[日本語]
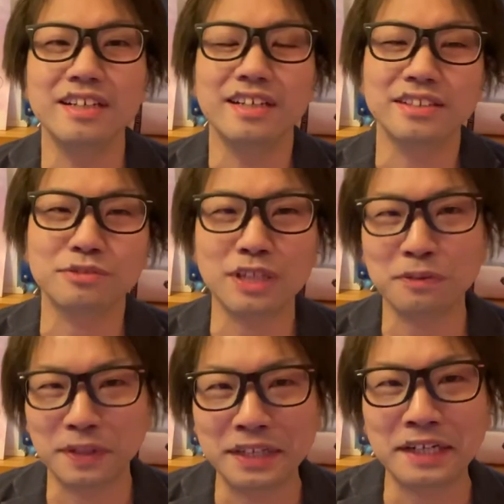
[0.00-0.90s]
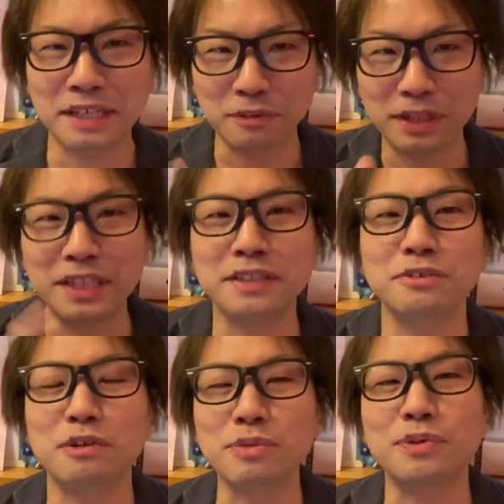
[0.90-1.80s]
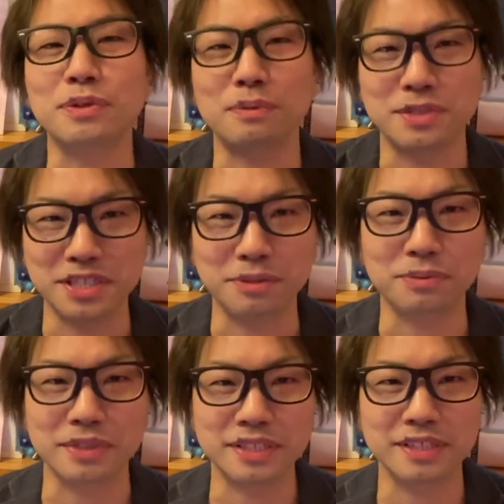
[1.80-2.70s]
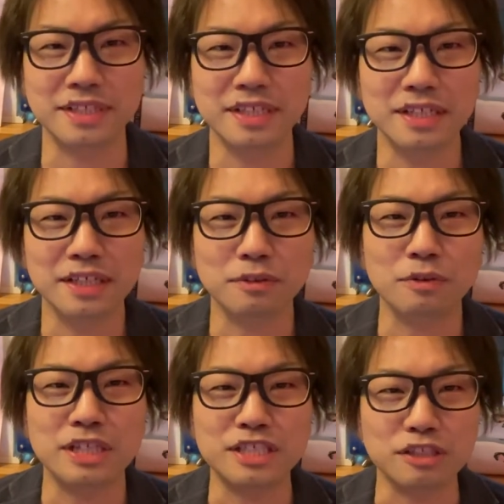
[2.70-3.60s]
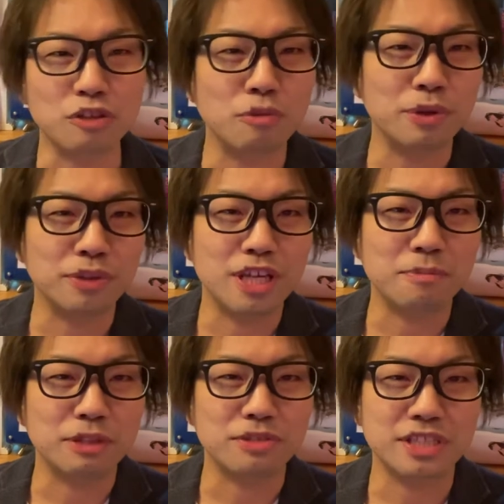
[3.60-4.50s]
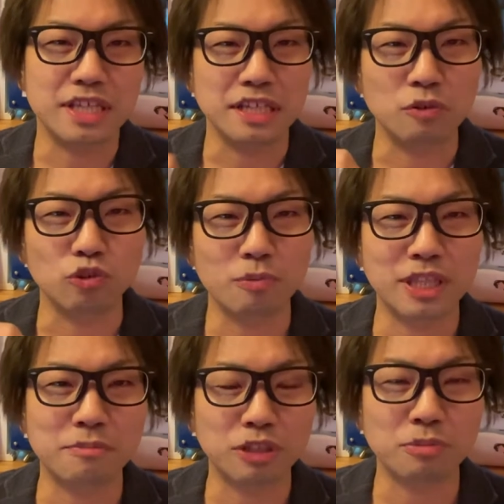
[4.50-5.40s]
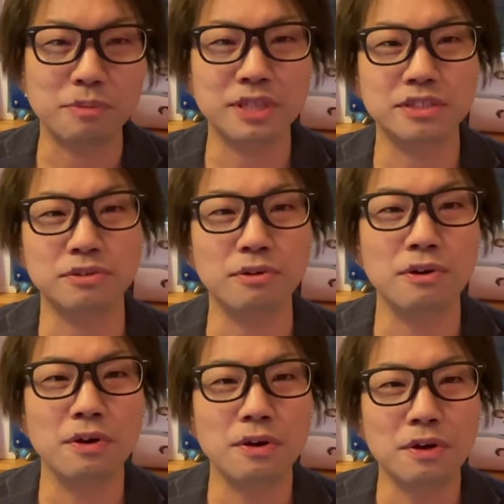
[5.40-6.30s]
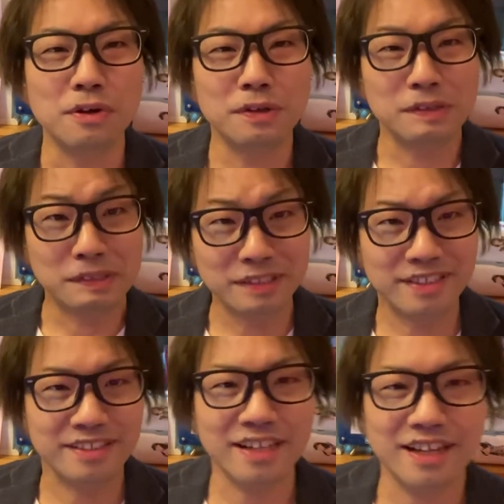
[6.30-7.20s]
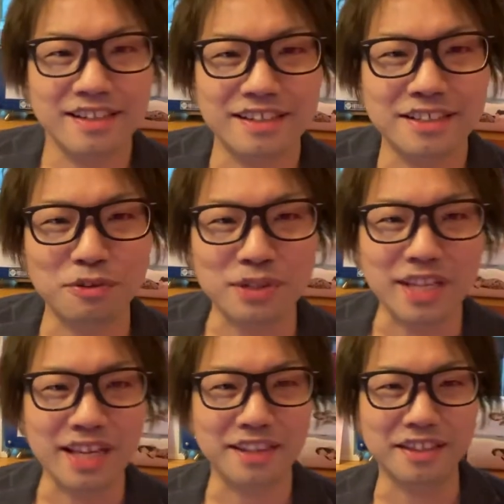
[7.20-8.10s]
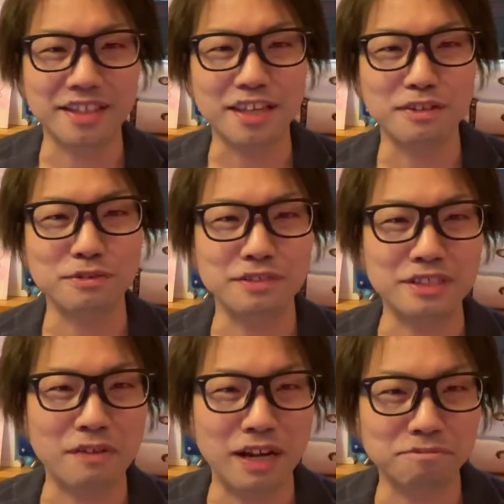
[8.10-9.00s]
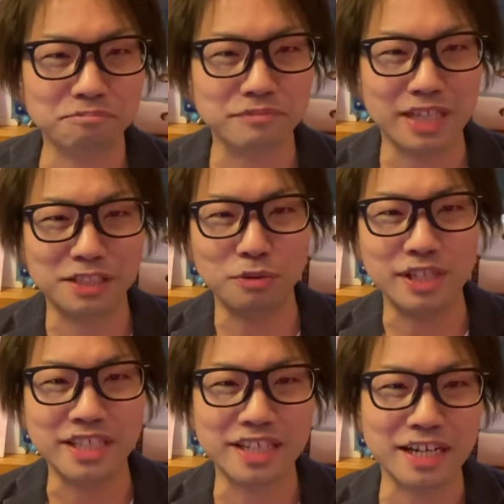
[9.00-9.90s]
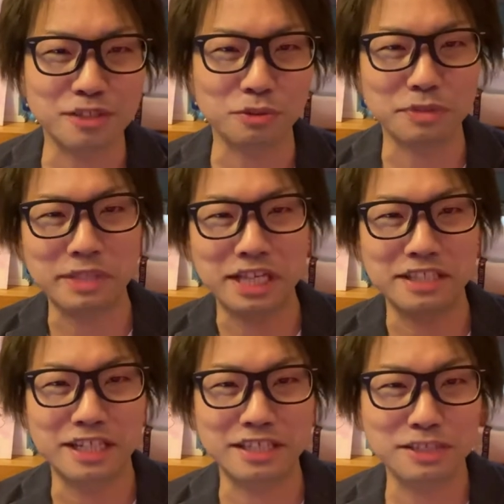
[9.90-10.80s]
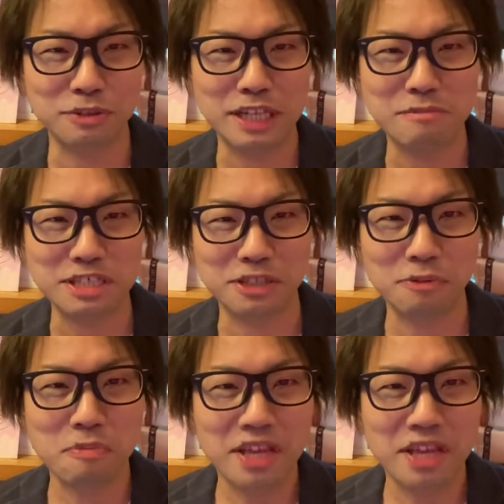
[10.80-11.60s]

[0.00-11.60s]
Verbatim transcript: そんなのが誰なのかなんていうのは見といてほしいってことです。これは 1, 1個目のテーマとして言葉でまとめますと一人でやっていけるには、一人で生きられそうってみたいに言いそうになりましたけど、